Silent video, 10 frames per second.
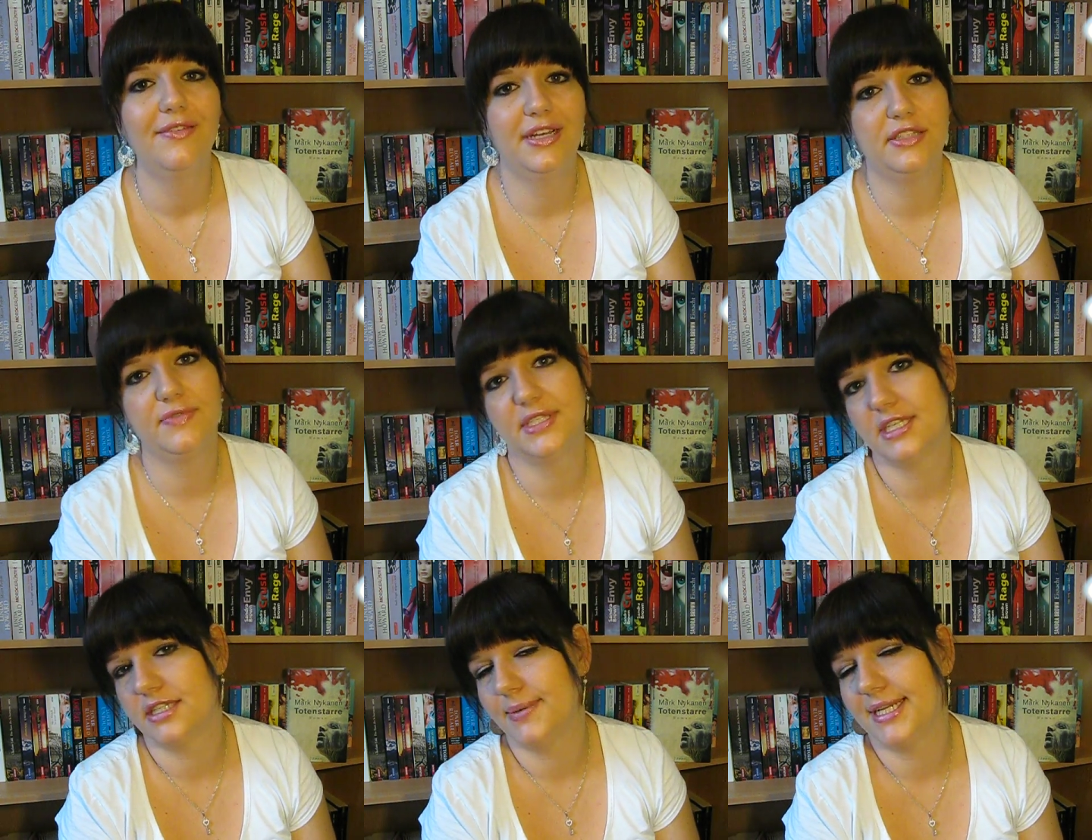weil es, wie
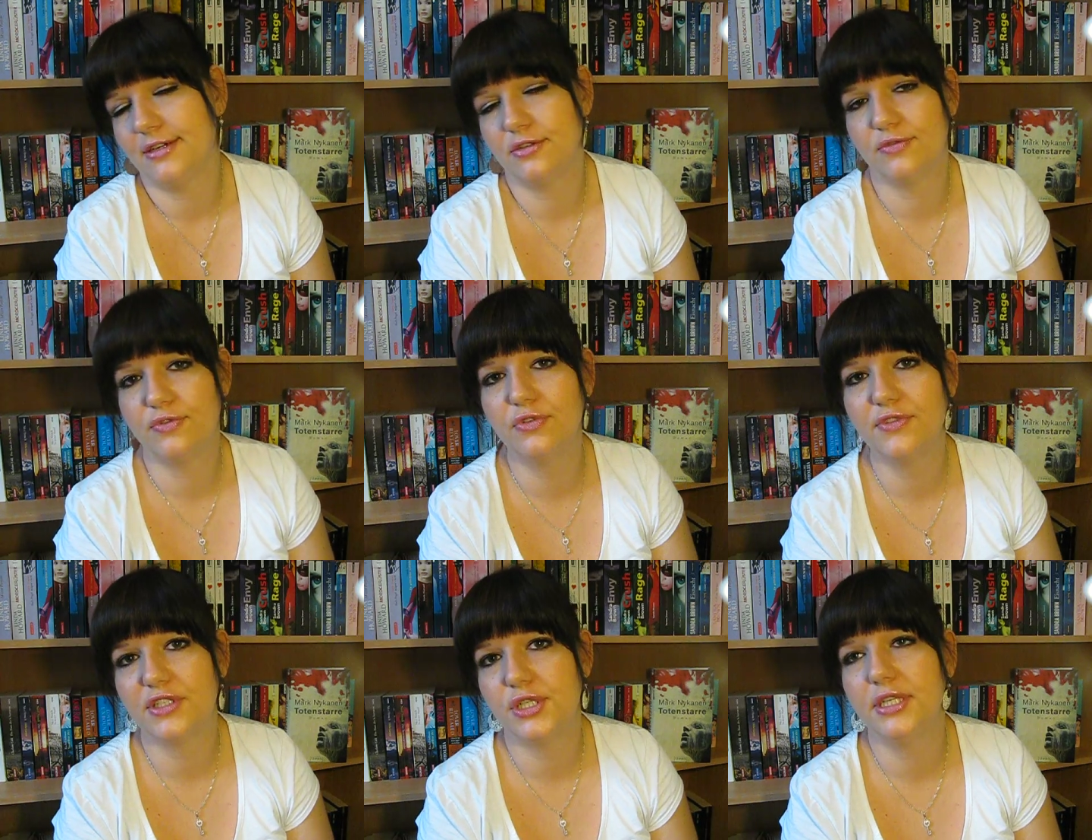gesagt, 2005
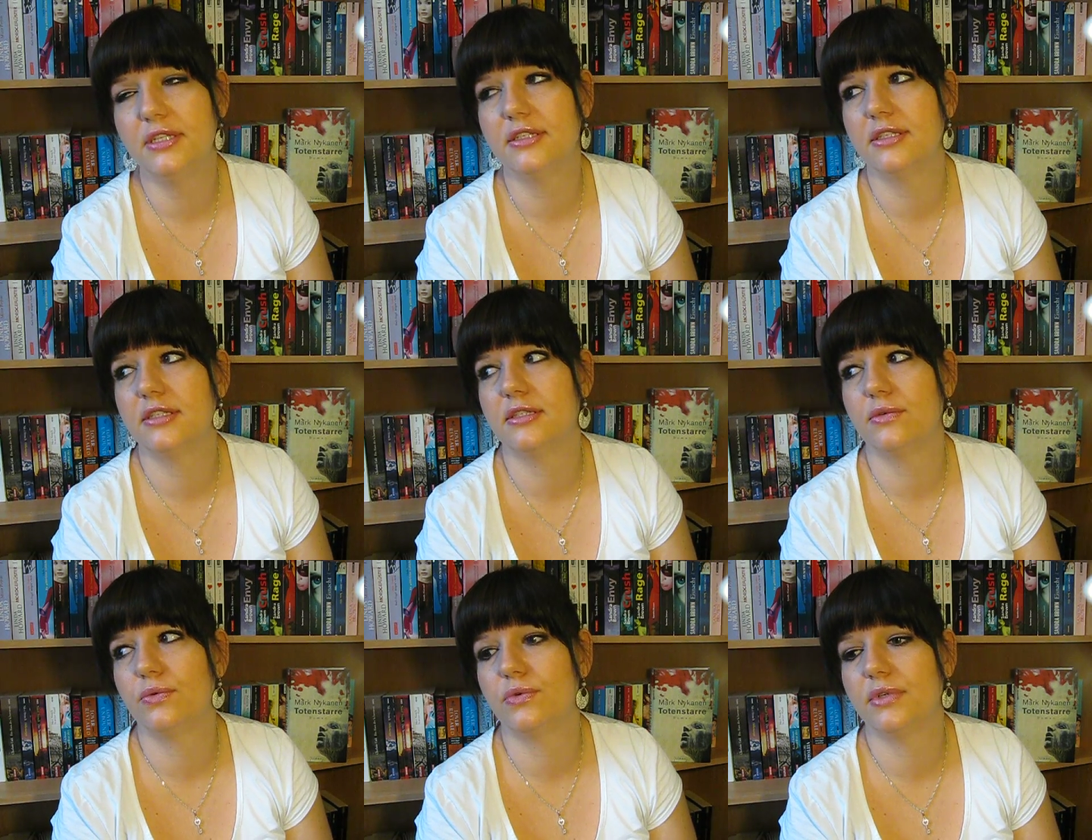erschienen ist
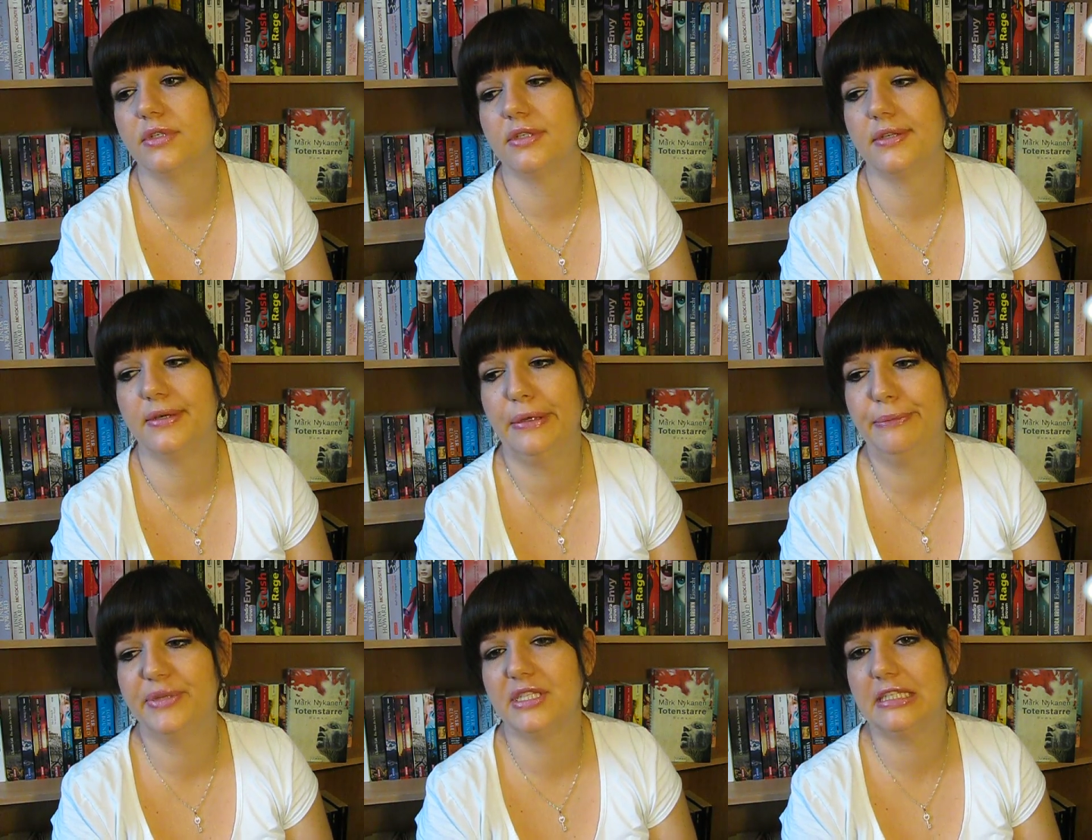und
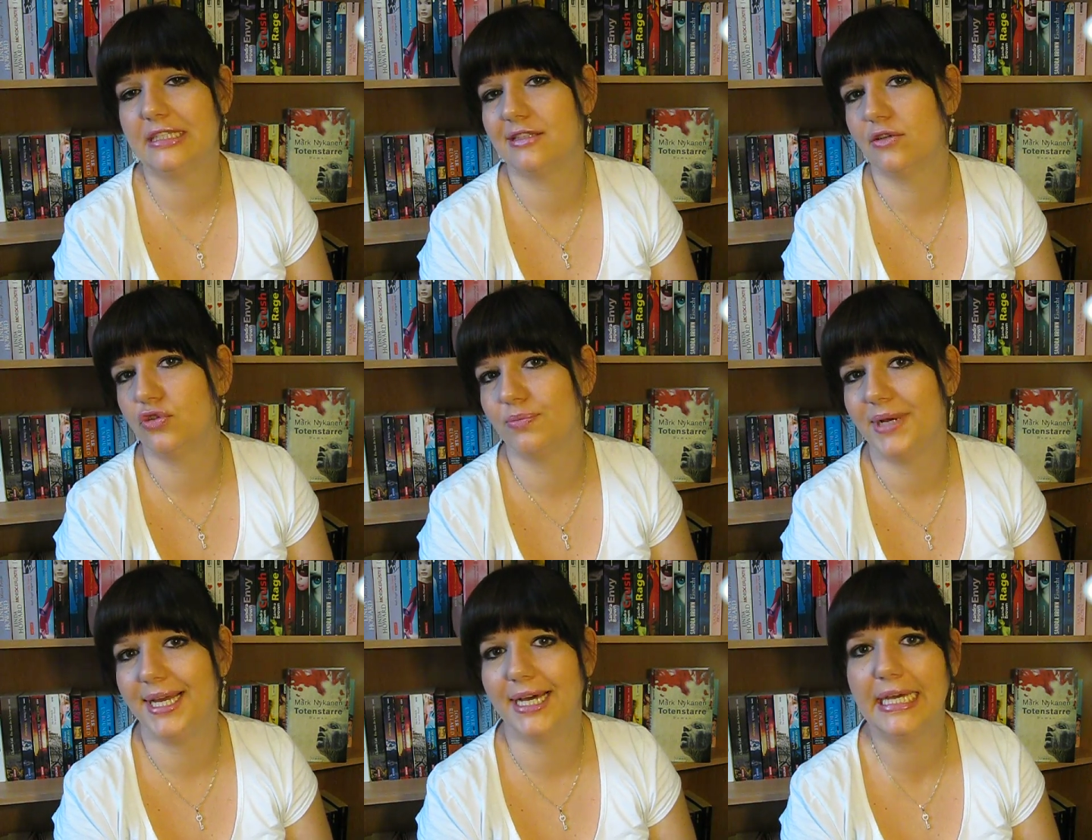ähm, das ist jetzt doch schon ein
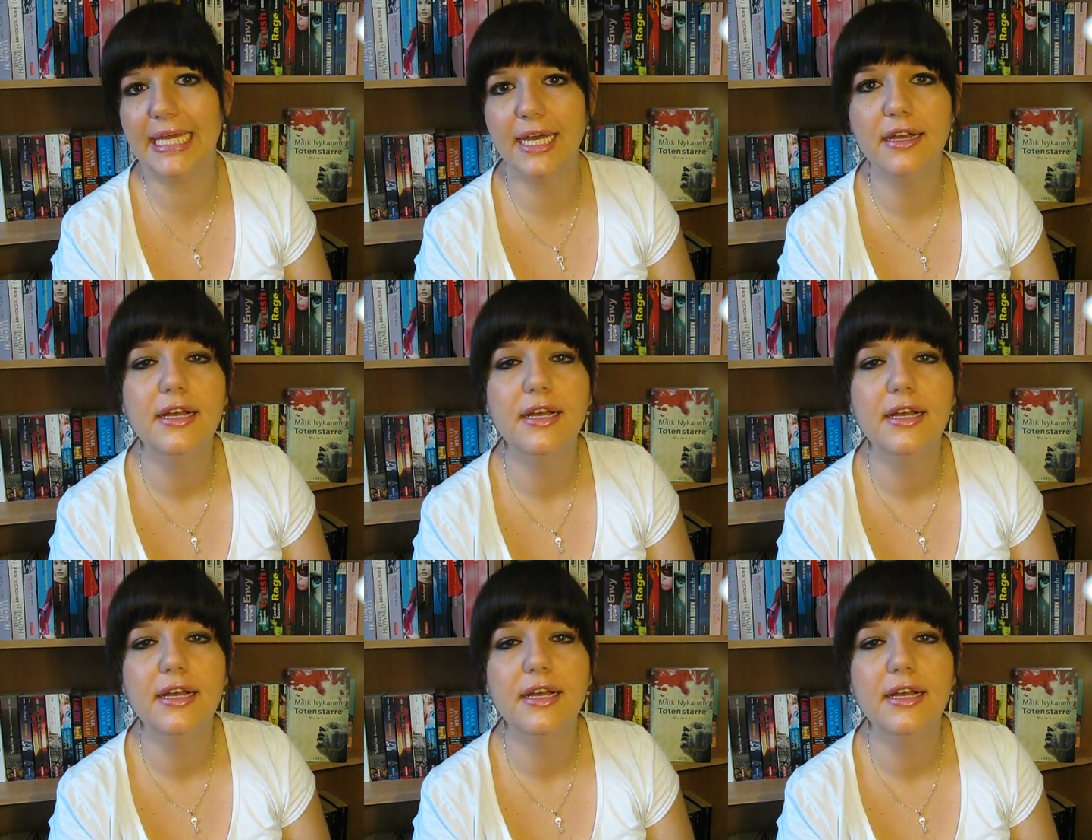paar Jahre her.